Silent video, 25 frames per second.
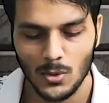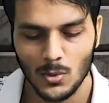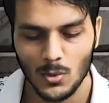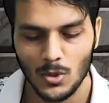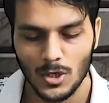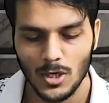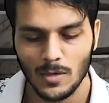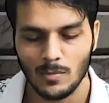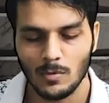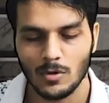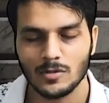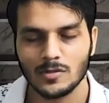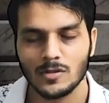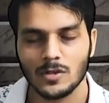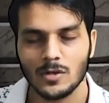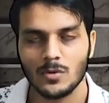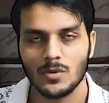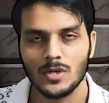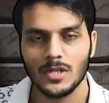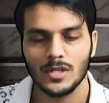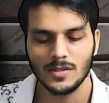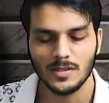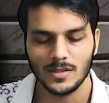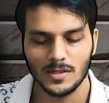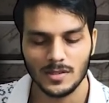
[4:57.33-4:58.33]
क्योंकि ये बहुत
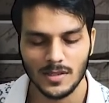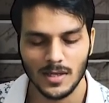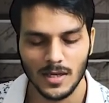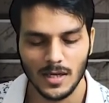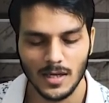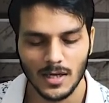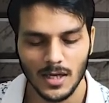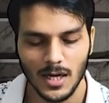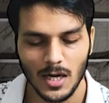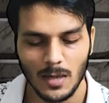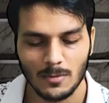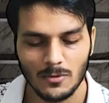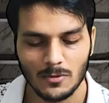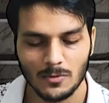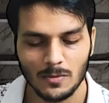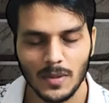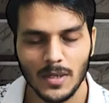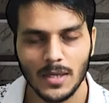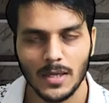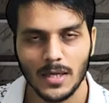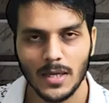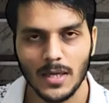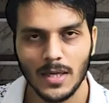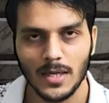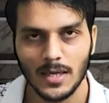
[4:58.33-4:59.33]
जरूरी चीज है अगर आप इस पर
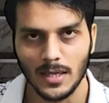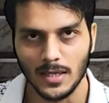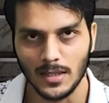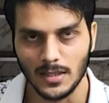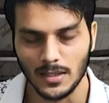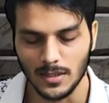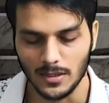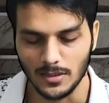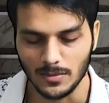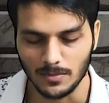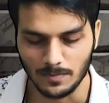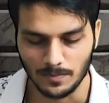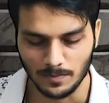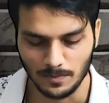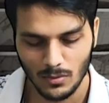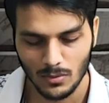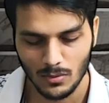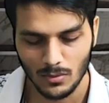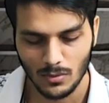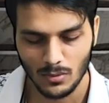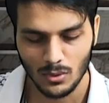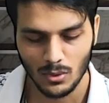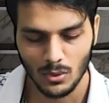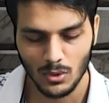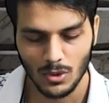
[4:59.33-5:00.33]
क्लिक करते
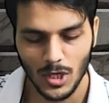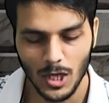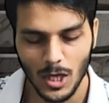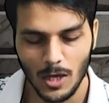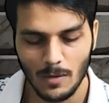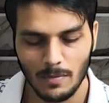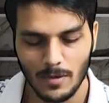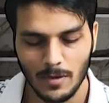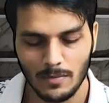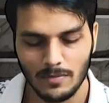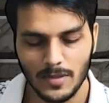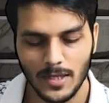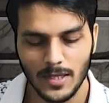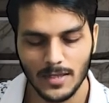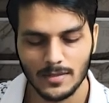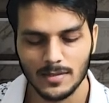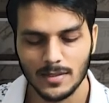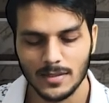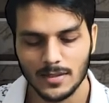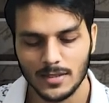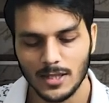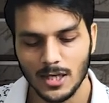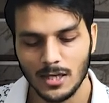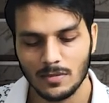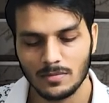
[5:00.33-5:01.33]
हैं तो यहाँ पे आप देख
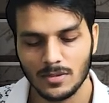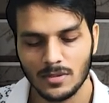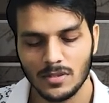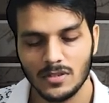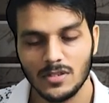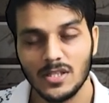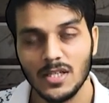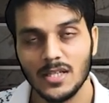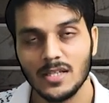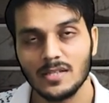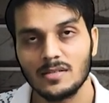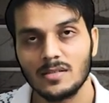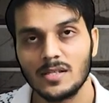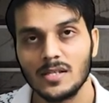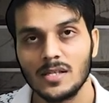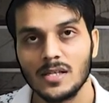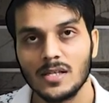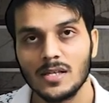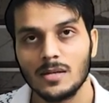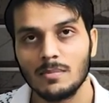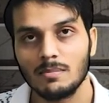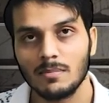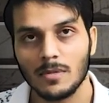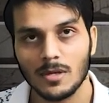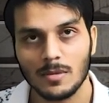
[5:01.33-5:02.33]
सकते हैं आपसे जीएसटी
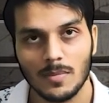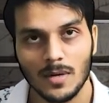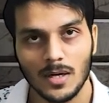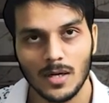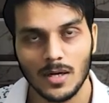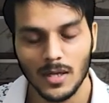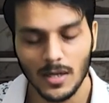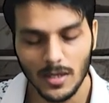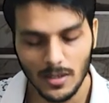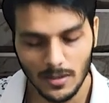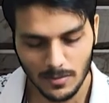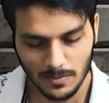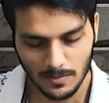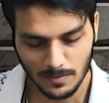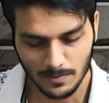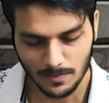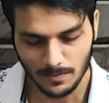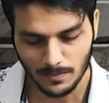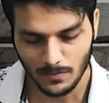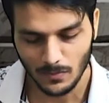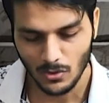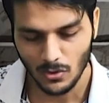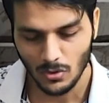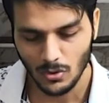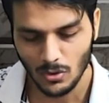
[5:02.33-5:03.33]
नंबर मांग रहे
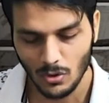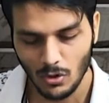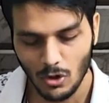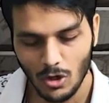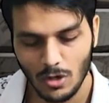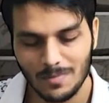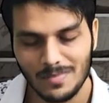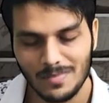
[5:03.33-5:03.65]
हैं और